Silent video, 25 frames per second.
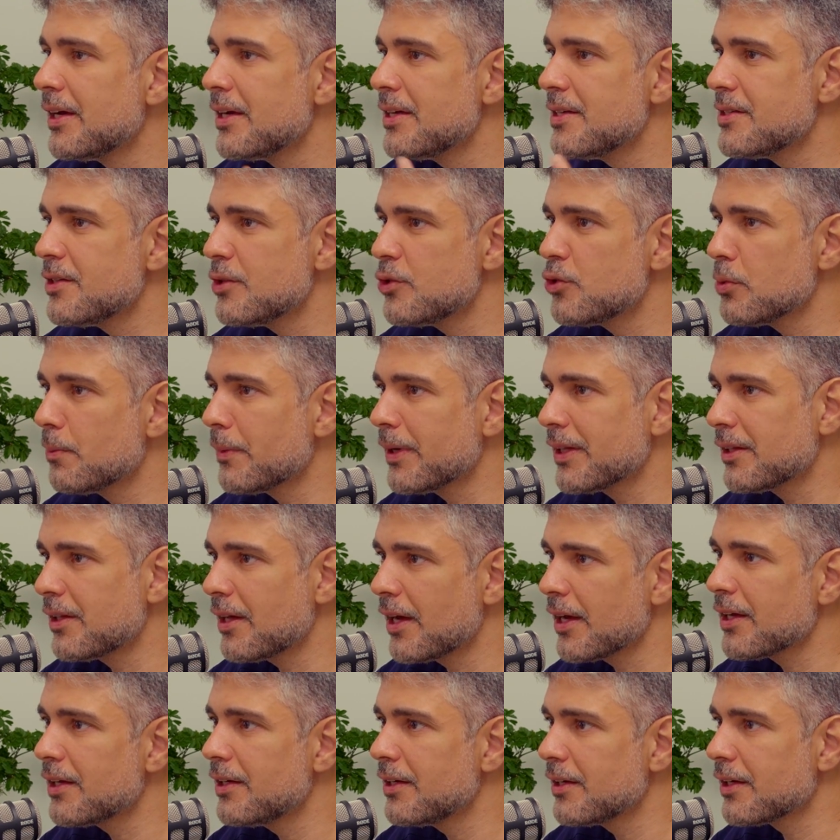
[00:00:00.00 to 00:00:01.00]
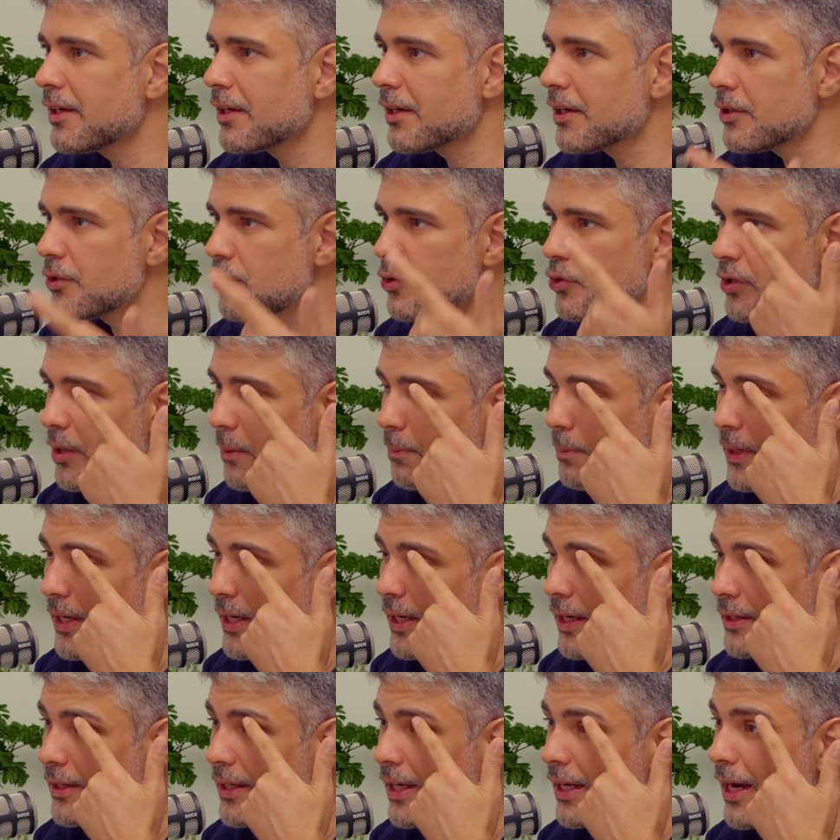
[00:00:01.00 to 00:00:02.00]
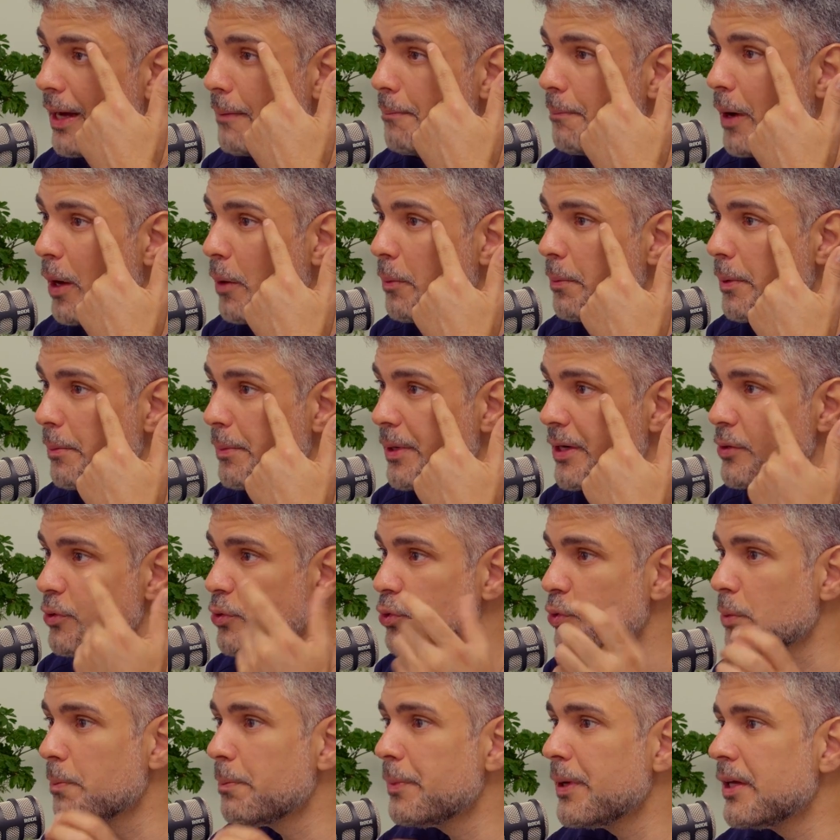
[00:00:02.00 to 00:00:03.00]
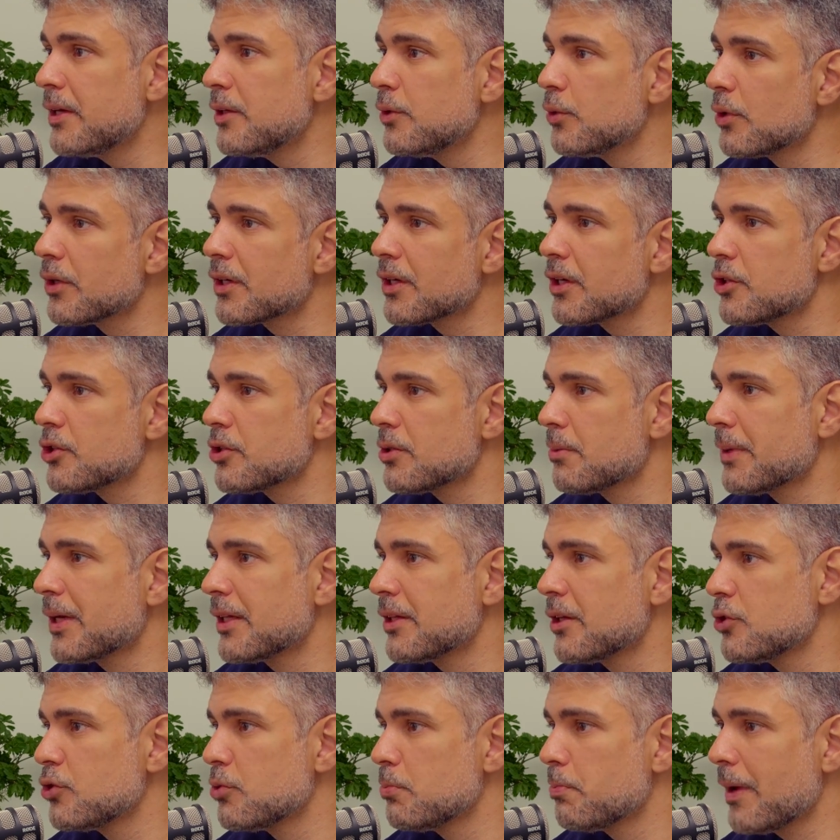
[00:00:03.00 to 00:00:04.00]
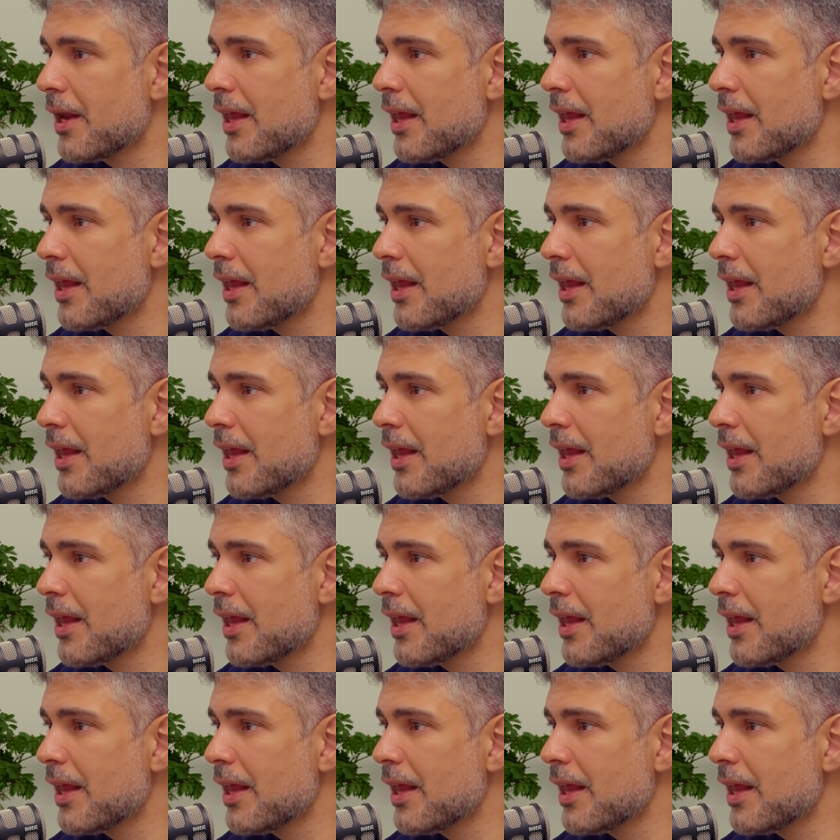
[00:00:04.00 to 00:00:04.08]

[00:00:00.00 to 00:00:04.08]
Existe uma técnica que a gente aplica até na pálpebra superior, que é chamada de